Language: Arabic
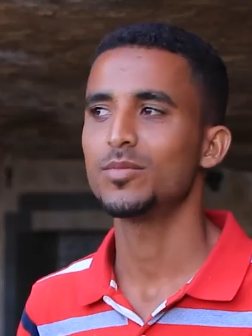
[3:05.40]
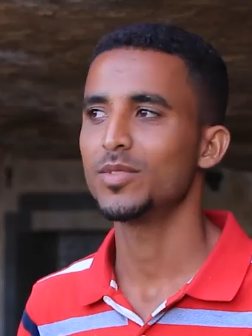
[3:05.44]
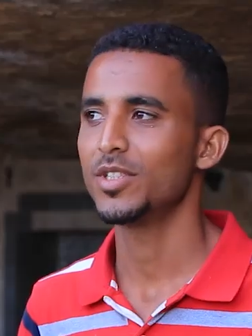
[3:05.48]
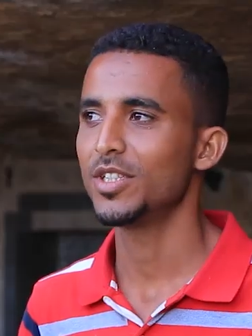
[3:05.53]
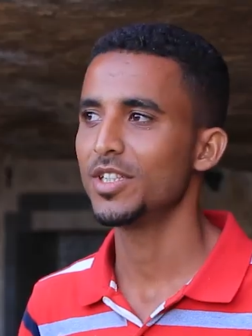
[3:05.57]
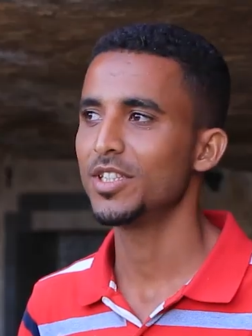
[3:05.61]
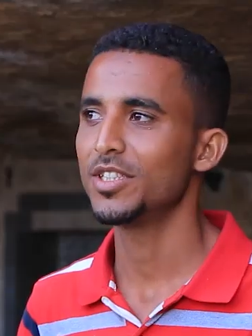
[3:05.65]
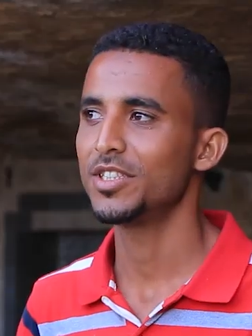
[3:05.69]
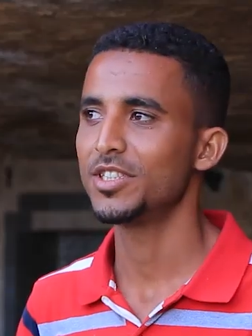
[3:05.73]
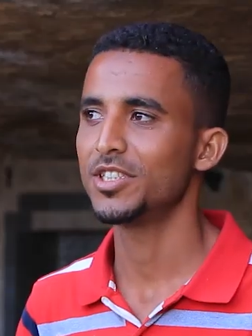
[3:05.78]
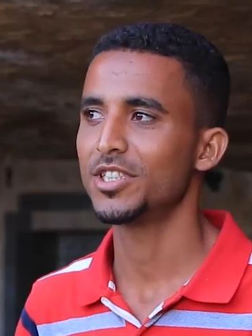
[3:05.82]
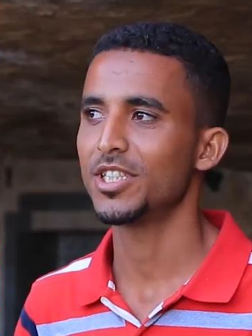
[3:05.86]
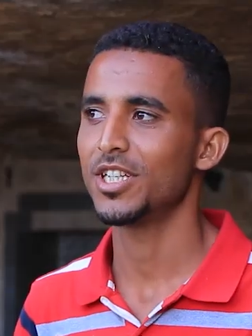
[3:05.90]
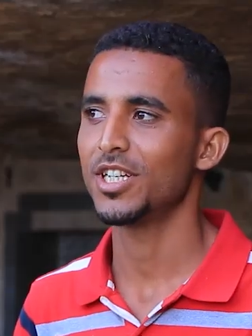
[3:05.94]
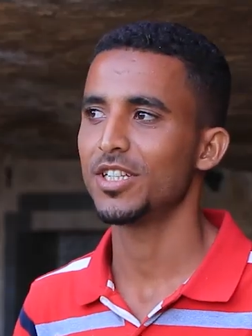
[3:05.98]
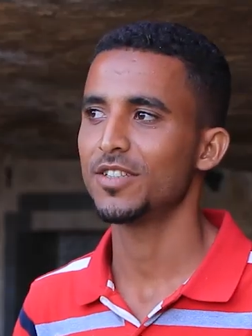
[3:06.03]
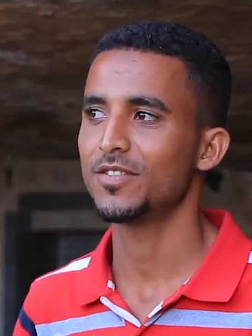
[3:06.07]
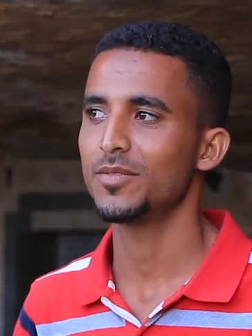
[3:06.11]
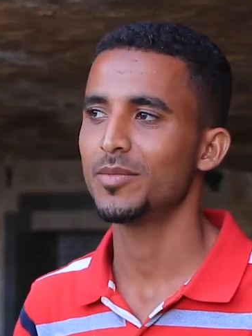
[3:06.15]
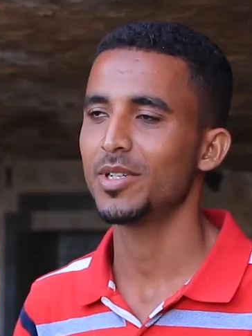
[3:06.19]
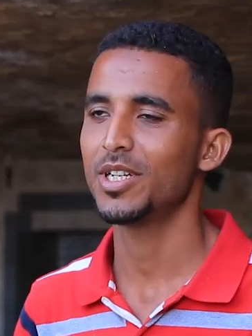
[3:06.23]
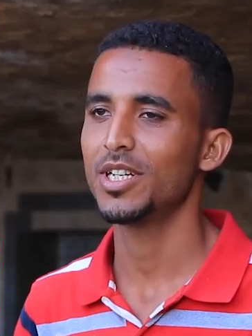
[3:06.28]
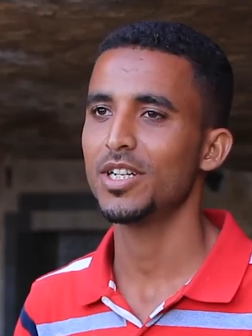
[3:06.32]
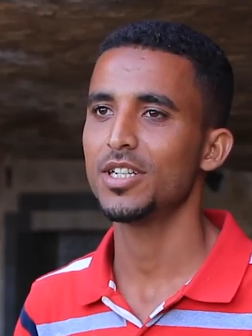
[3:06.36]
الإنشاد
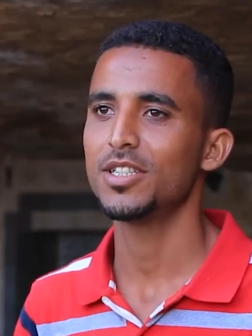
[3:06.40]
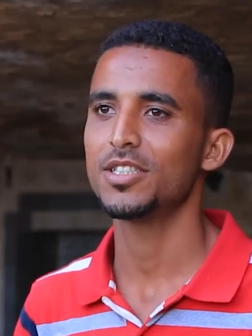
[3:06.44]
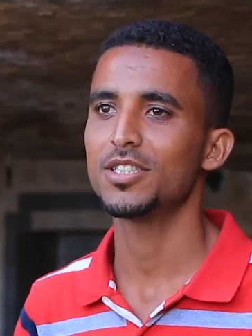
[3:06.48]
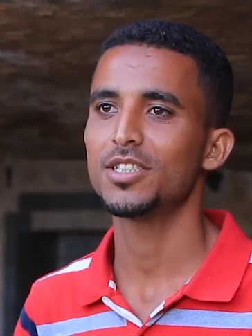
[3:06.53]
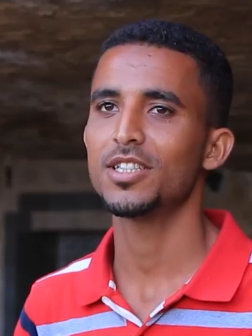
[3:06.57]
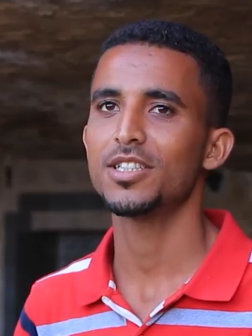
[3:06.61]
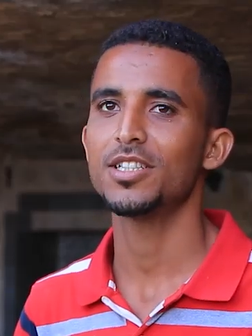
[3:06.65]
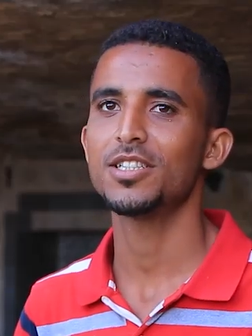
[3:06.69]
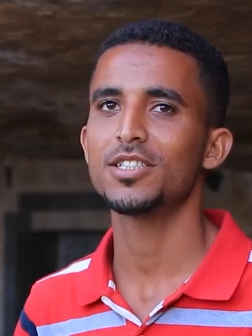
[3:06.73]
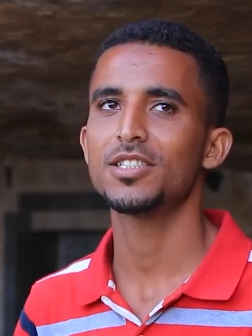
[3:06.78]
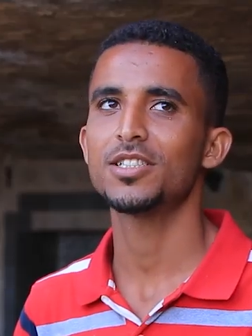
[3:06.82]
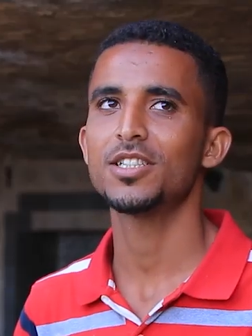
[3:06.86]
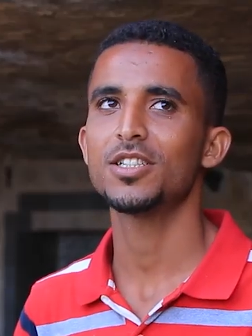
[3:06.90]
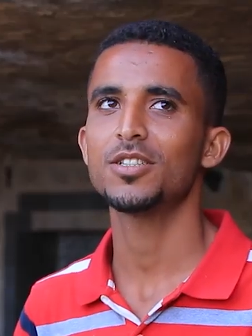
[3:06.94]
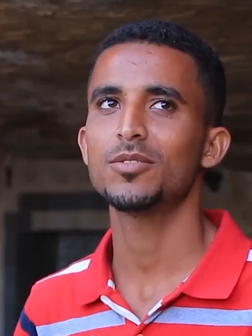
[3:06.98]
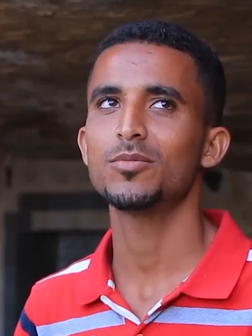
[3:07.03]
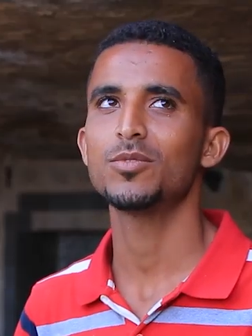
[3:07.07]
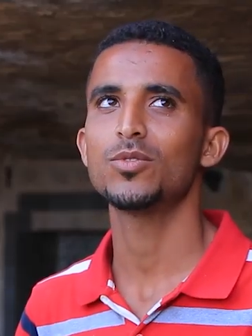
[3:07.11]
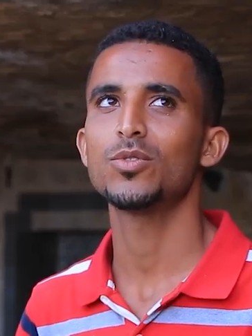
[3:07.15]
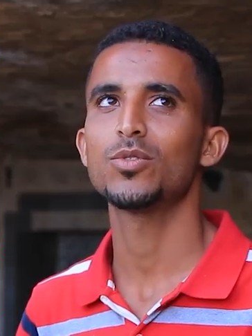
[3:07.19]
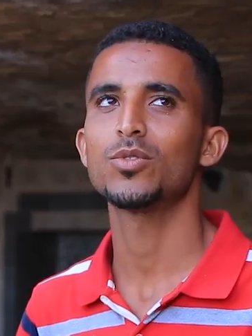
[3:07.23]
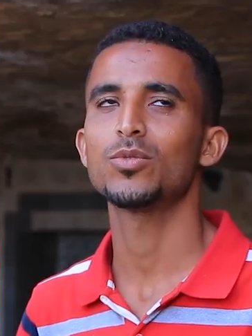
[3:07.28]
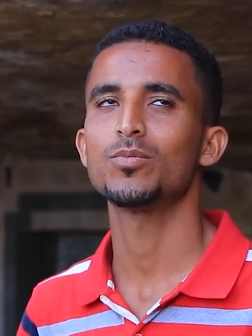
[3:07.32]
في مجال أه. الإنشاد أنشد